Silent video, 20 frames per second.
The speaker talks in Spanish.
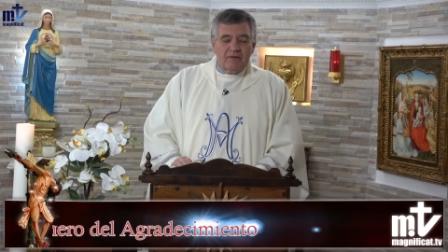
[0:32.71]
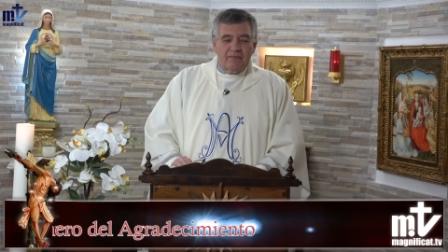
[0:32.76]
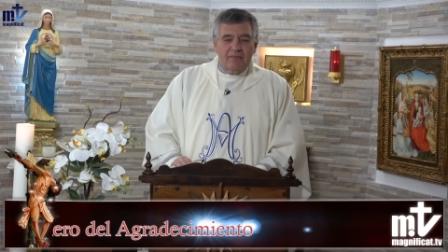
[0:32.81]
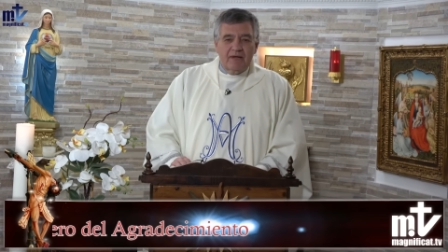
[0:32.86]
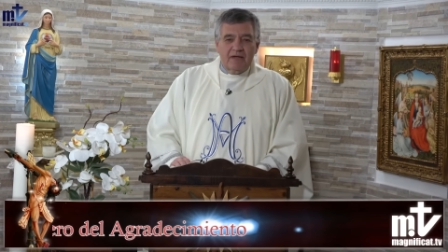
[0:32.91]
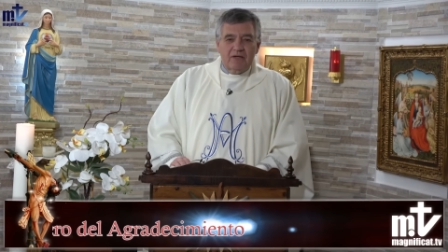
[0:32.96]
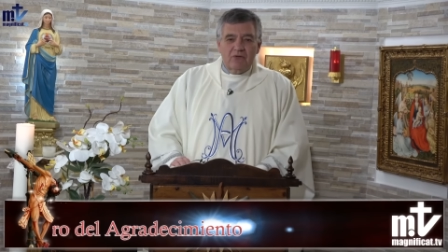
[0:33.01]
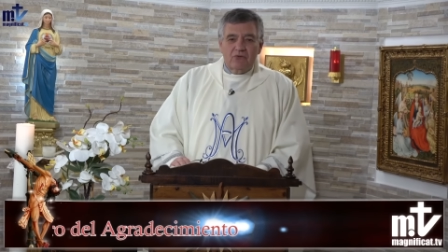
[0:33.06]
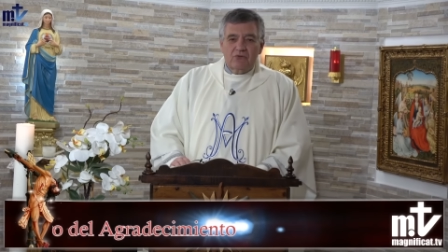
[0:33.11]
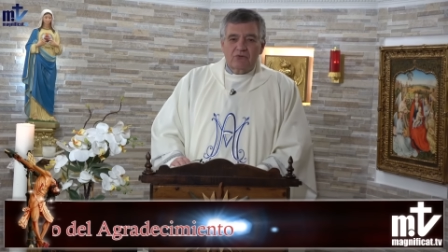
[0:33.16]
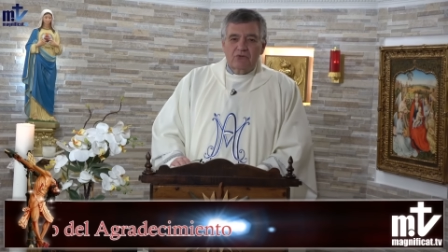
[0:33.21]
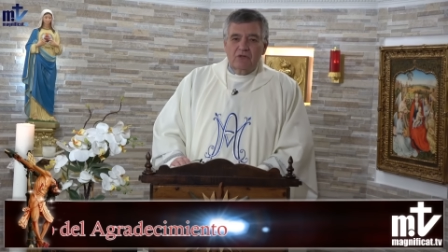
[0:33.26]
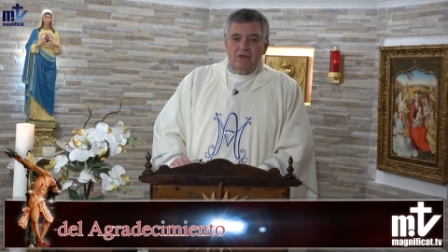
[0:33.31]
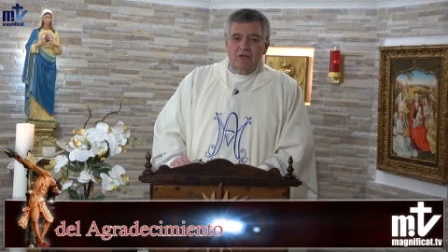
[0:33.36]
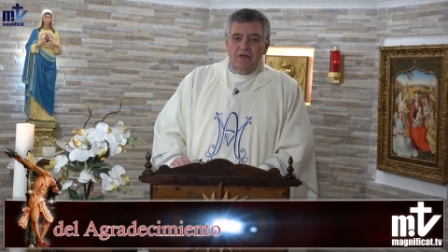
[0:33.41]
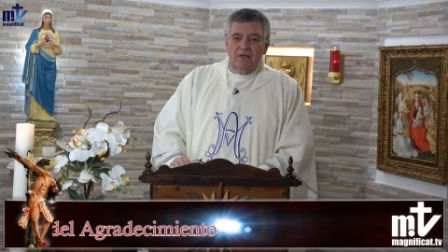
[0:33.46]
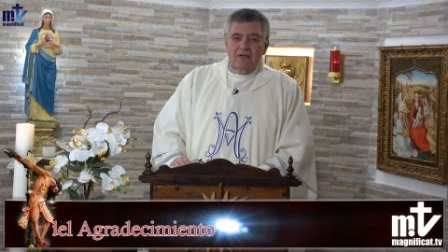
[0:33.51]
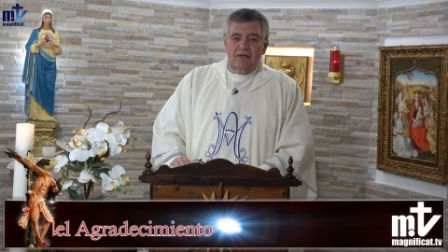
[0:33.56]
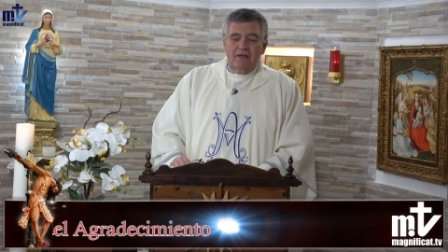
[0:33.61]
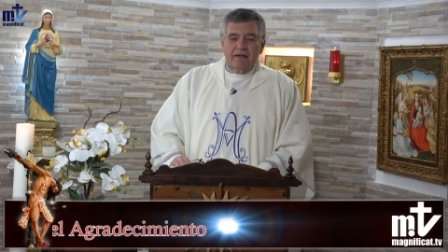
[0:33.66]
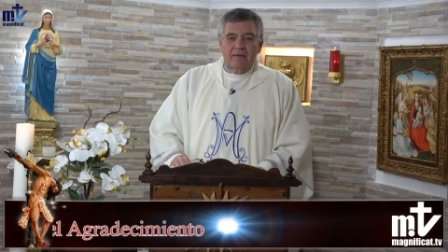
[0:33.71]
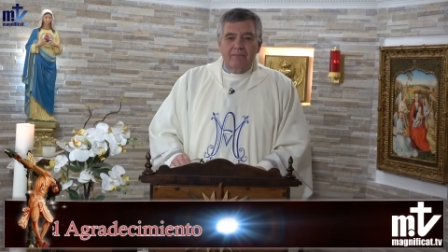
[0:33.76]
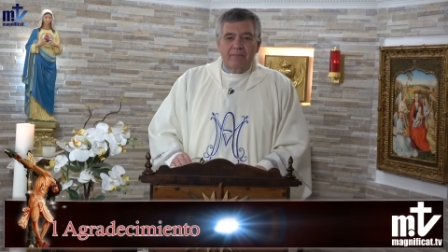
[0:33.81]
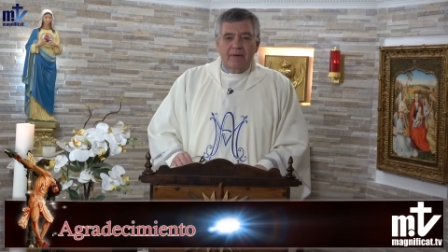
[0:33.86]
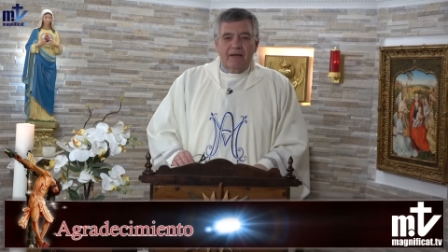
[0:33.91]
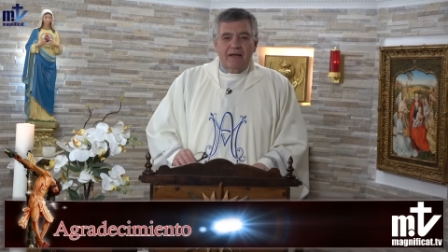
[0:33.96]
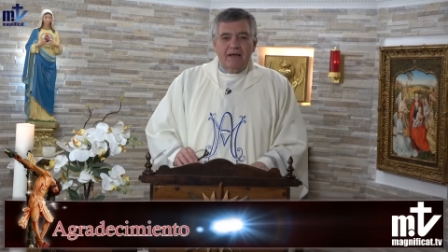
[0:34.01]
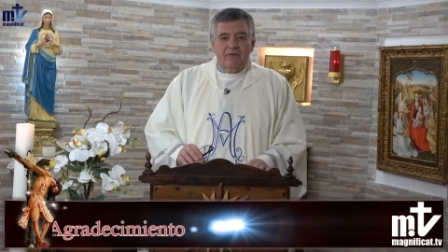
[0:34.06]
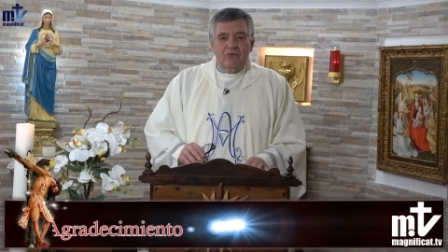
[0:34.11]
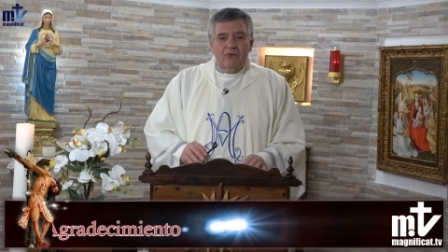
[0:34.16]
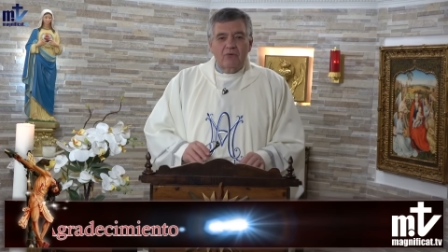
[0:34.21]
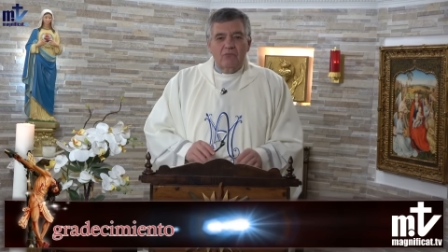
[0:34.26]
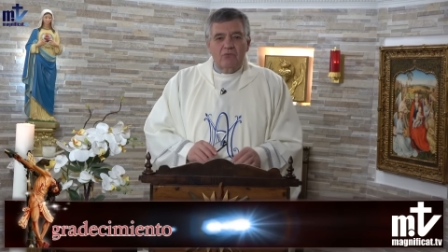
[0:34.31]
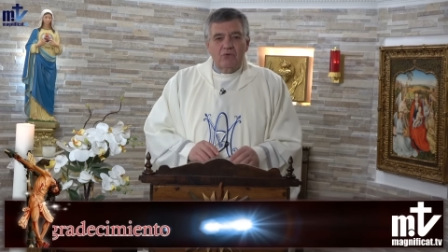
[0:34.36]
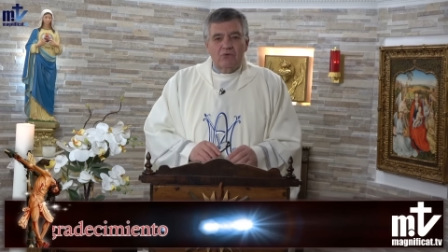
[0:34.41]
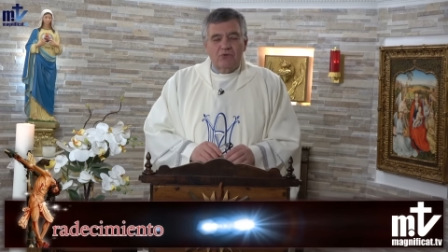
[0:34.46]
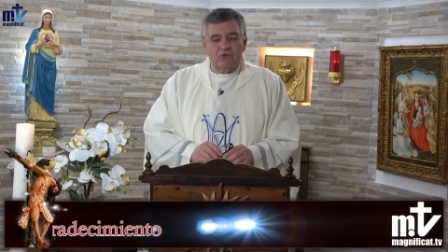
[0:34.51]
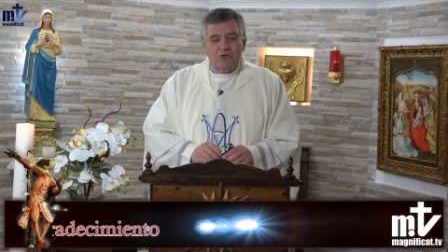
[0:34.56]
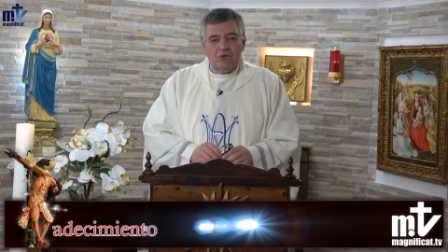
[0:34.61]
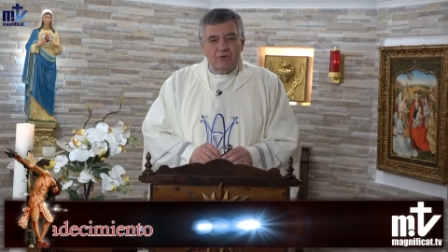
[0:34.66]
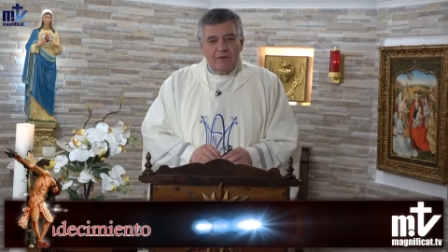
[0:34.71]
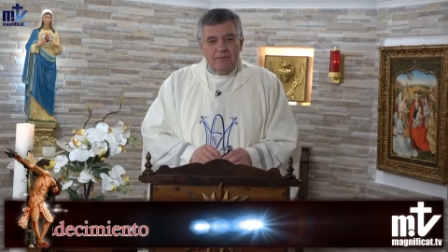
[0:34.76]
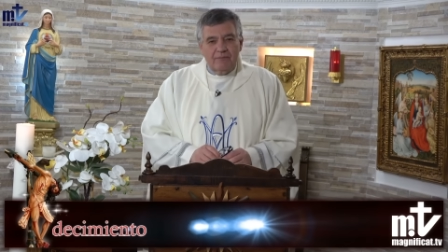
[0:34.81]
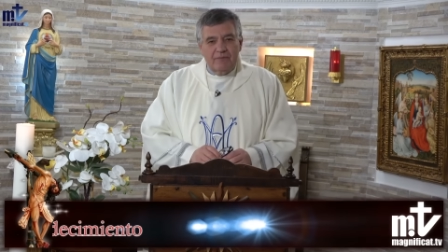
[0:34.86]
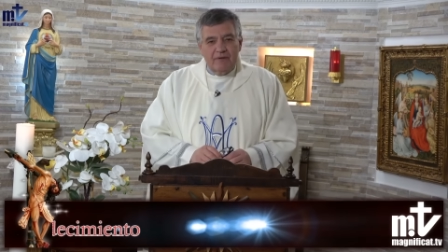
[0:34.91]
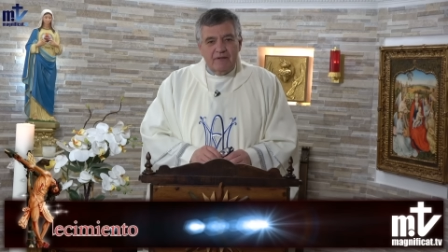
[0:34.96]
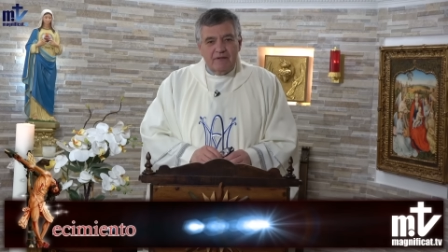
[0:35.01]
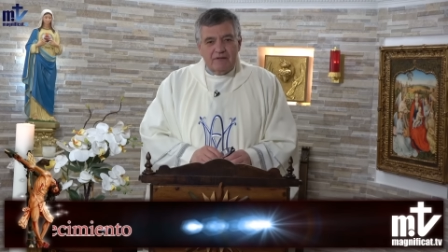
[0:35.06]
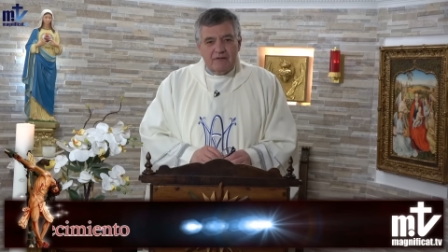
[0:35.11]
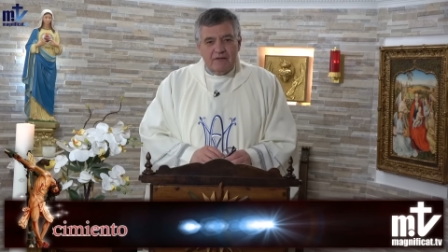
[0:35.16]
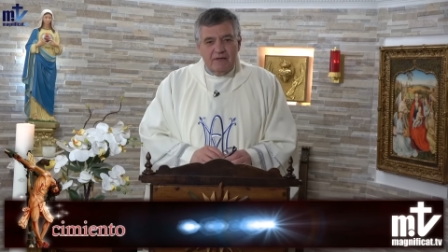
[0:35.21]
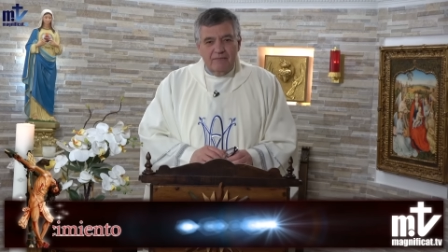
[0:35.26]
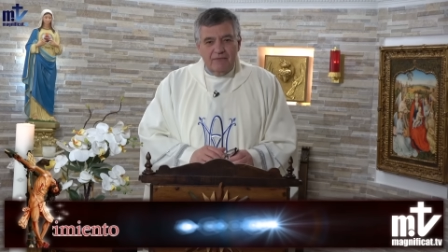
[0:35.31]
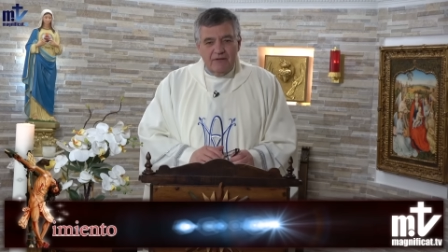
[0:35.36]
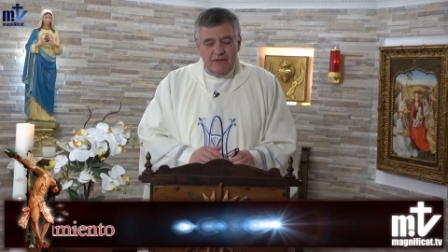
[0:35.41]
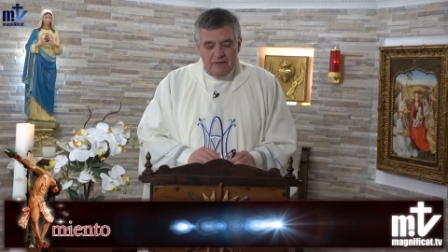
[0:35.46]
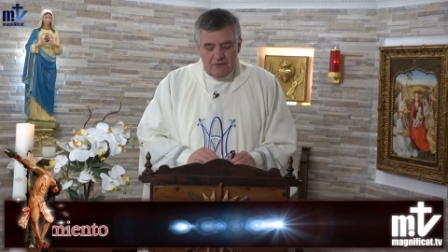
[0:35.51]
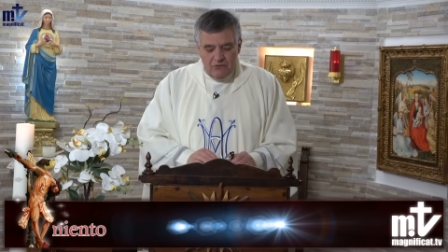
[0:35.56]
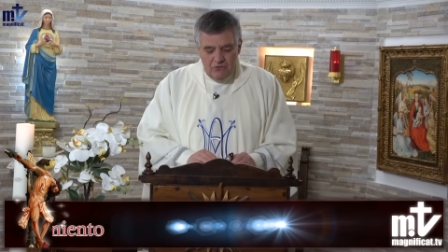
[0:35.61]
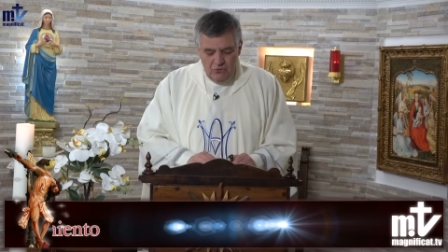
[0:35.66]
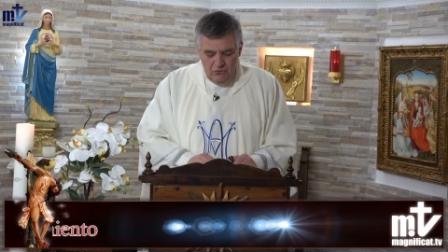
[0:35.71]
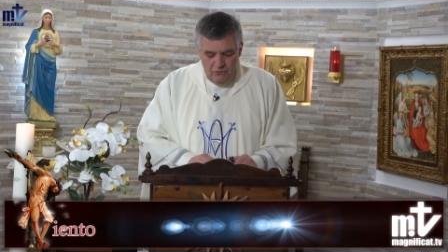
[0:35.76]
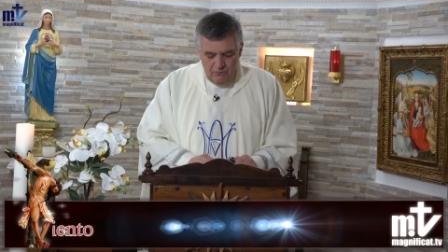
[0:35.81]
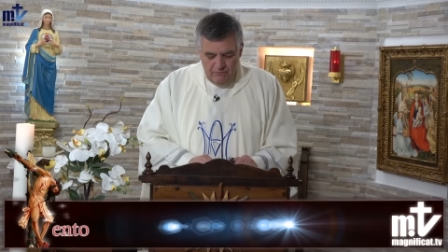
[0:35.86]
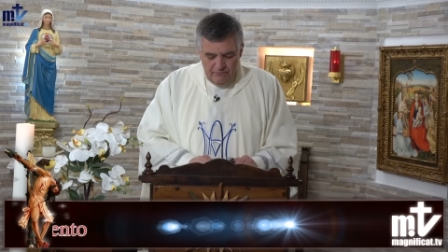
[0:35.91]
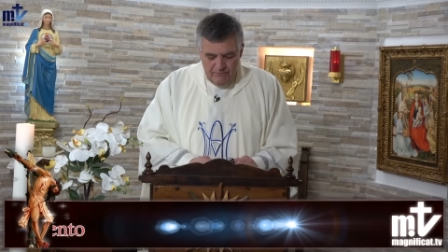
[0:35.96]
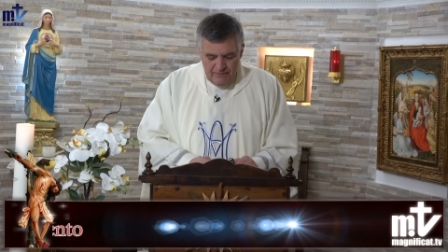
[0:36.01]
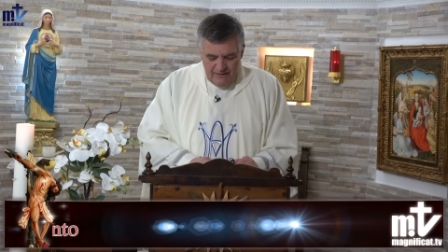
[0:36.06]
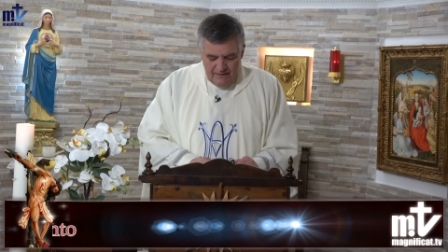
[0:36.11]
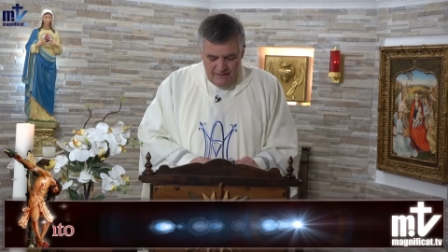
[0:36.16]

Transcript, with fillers: hermanos, que he pecado mucho de pensamiento,